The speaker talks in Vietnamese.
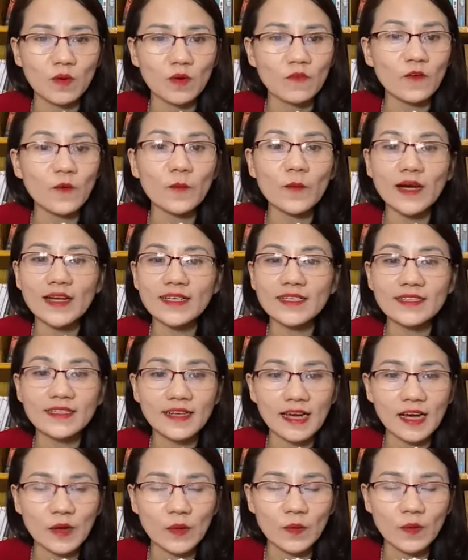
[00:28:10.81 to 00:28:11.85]
họ có phong cách
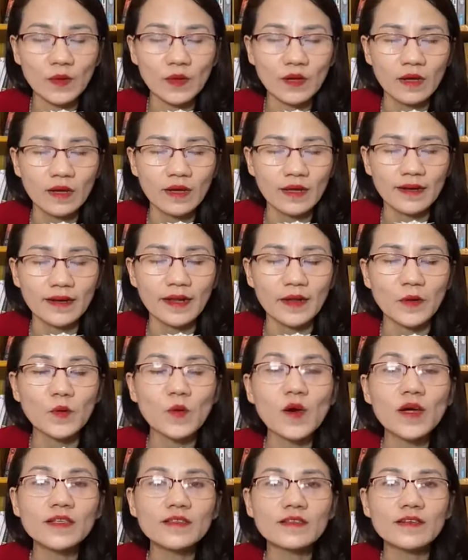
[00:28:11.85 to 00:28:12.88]
như thế nào
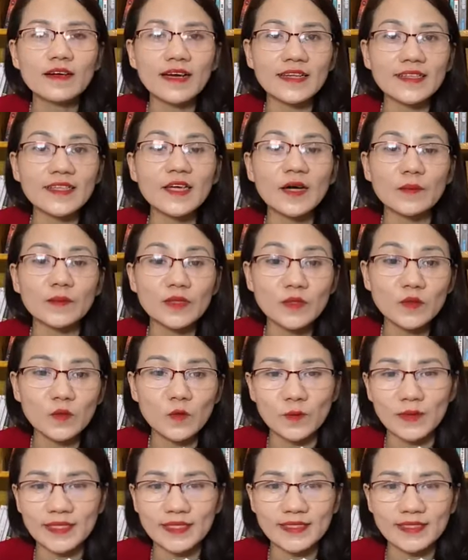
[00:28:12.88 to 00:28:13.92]
để nuôi dưỡng cái tiềm
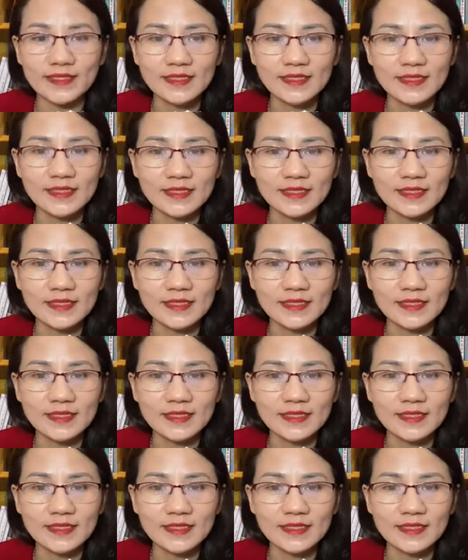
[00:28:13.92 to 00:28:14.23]
thức của mình